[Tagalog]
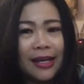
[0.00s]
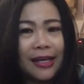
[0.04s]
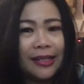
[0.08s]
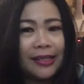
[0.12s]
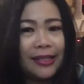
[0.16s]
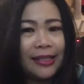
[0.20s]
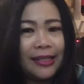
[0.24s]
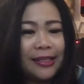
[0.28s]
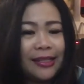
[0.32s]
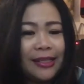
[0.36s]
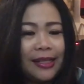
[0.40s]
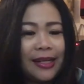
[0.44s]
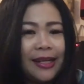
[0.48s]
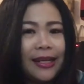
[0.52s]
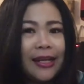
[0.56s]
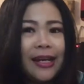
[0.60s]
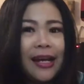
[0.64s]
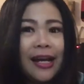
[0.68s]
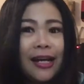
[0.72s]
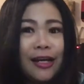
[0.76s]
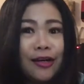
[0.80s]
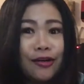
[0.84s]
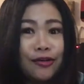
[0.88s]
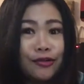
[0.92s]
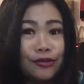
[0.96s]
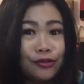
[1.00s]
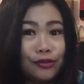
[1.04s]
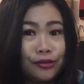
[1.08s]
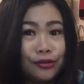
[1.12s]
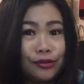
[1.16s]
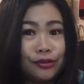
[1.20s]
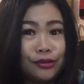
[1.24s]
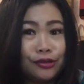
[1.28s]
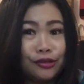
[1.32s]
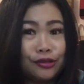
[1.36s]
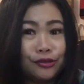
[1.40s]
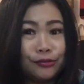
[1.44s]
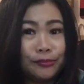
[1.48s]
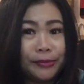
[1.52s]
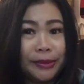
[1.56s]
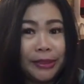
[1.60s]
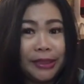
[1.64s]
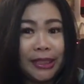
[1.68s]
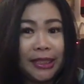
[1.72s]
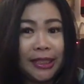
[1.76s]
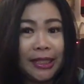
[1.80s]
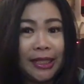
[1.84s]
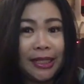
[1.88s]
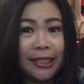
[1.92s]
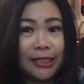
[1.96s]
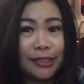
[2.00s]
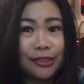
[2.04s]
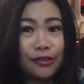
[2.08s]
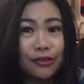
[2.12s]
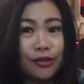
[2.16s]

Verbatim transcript: hindi talaga ako tumitigil.